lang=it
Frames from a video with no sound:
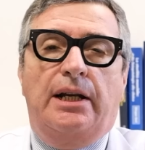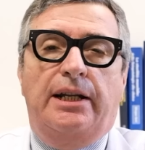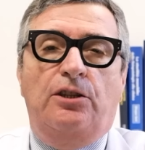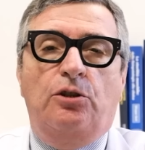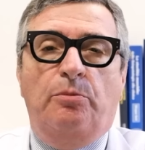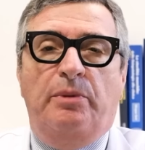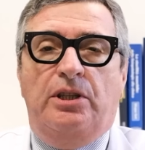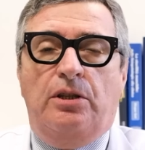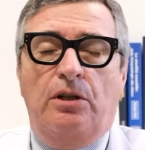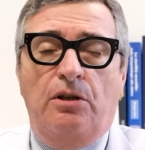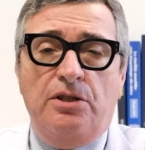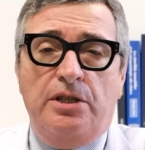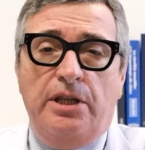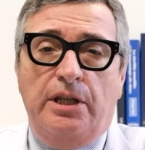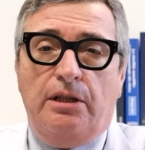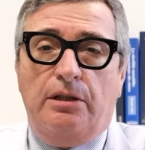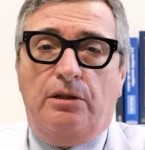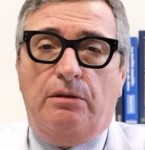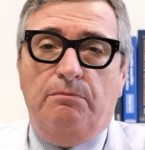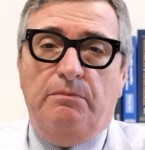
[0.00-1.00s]

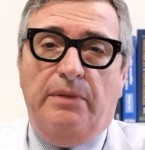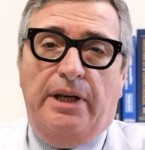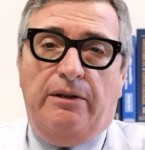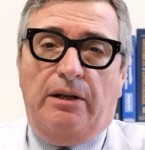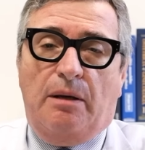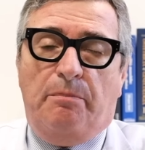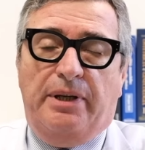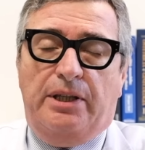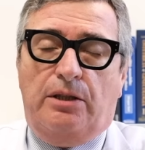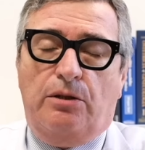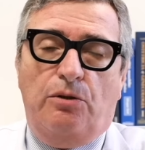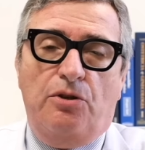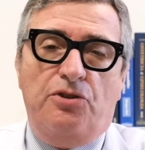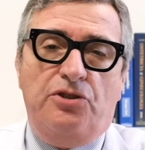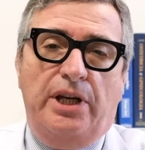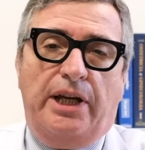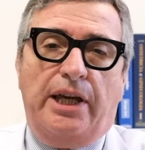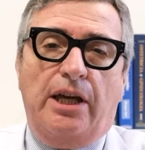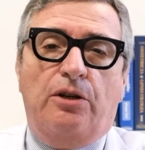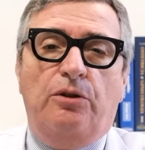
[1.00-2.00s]
L'endometrosi è una
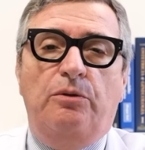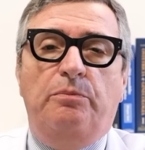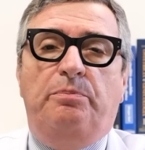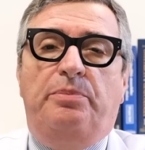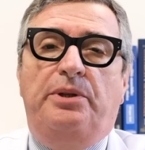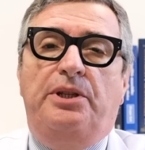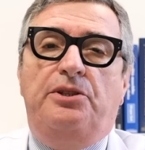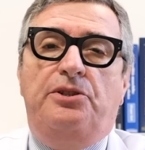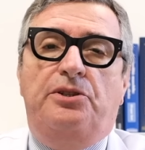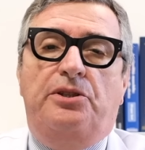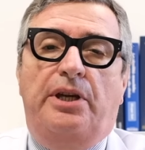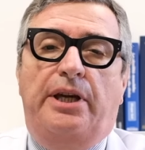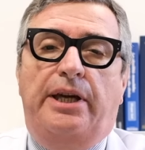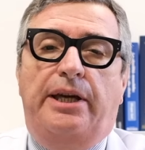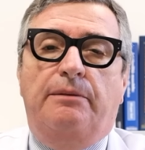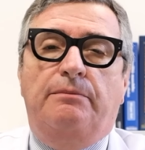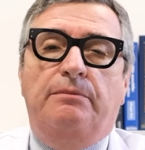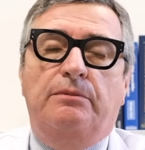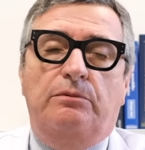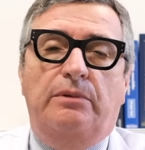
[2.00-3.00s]
patologia che
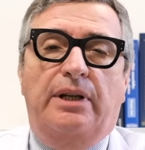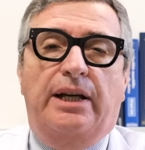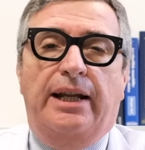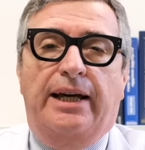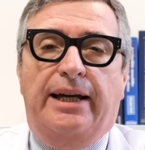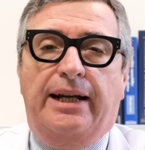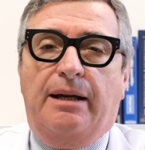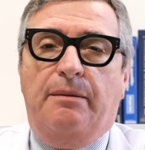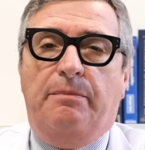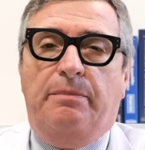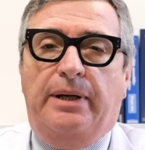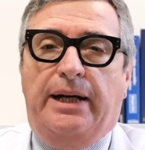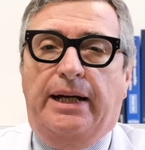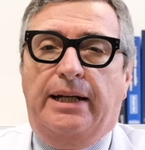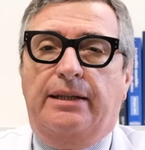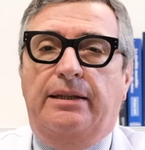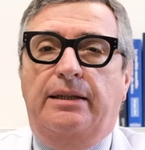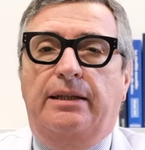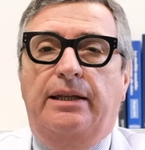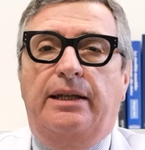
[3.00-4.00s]
colpisce una larga
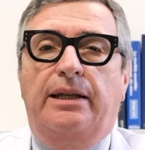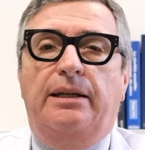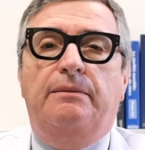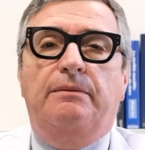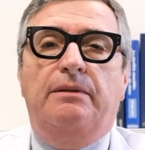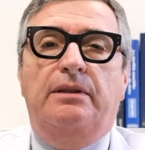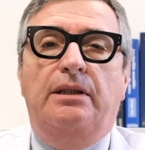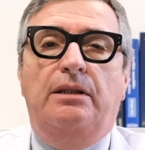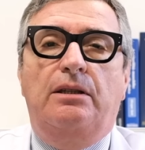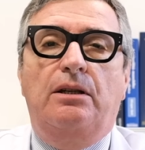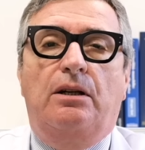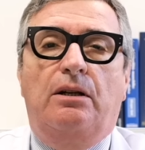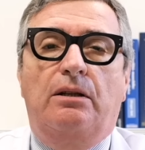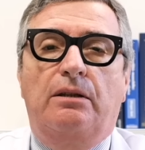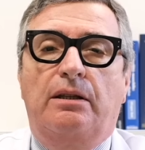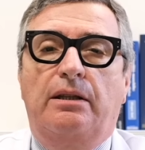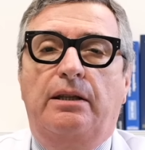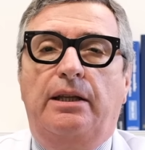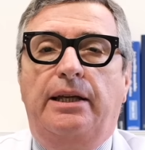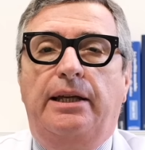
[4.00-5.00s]
parte di
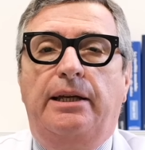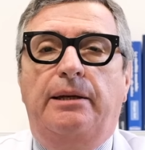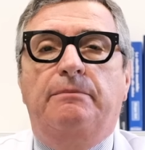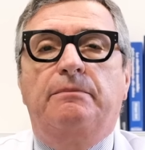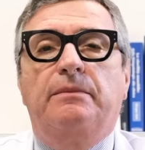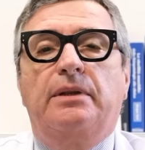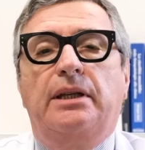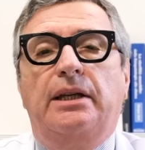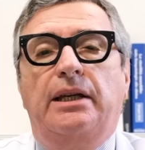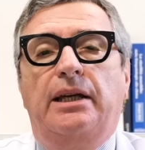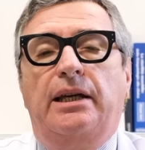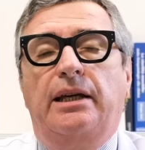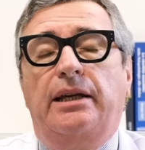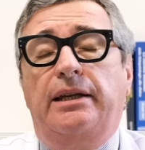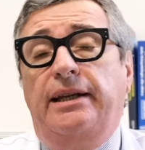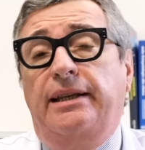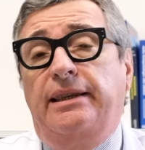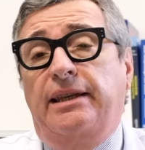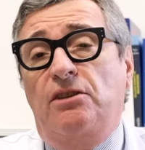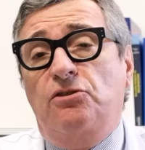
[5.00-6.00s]
donne eh,
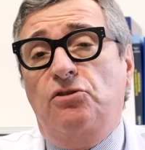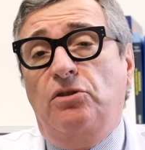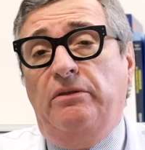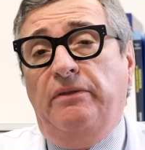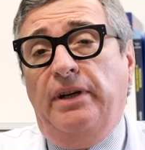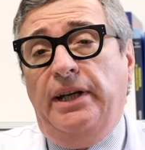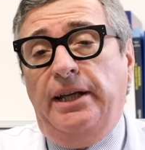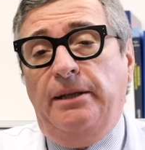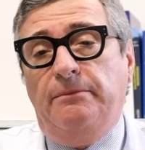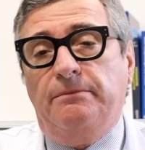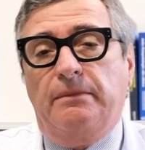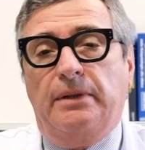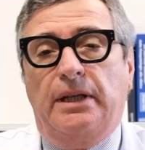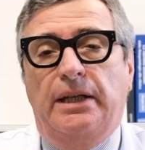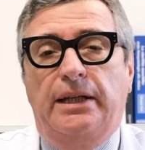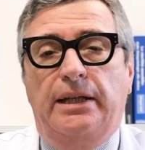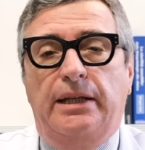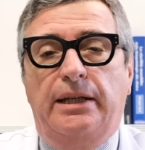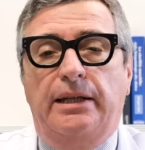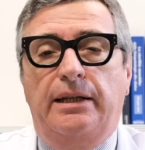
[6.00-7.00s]
in età giovane
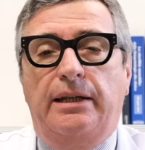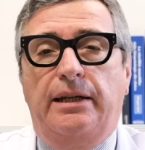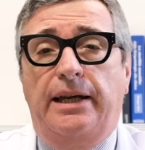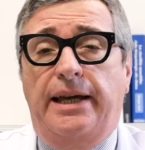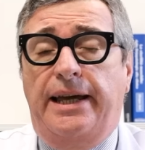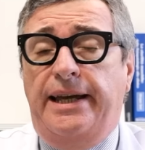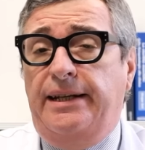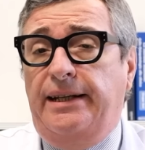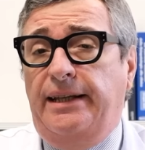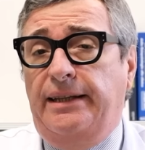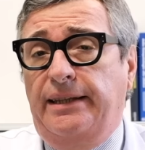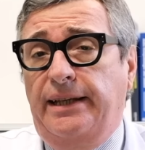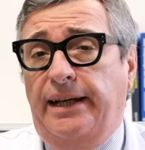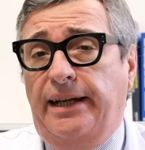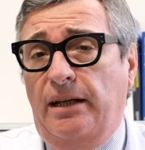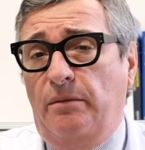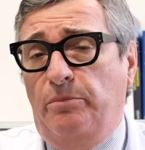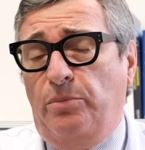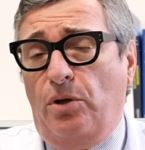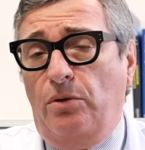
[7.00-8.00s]
eh, e in età
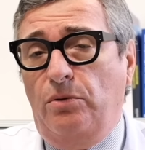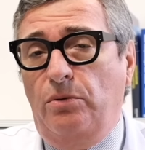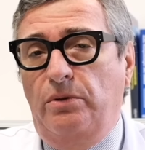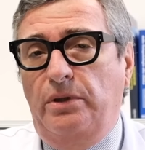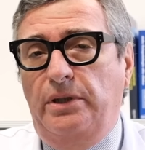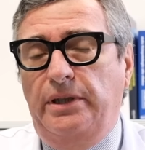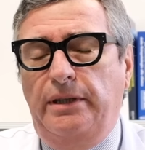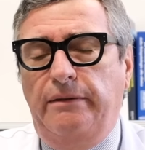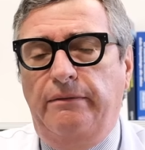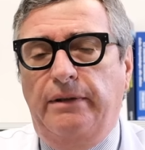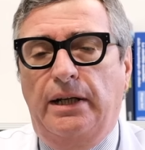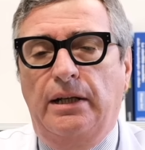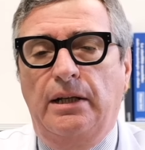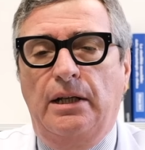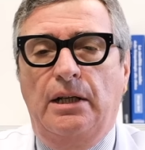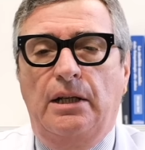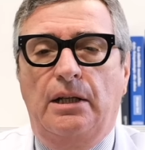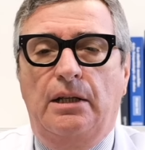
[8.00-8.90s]
riproduttiva.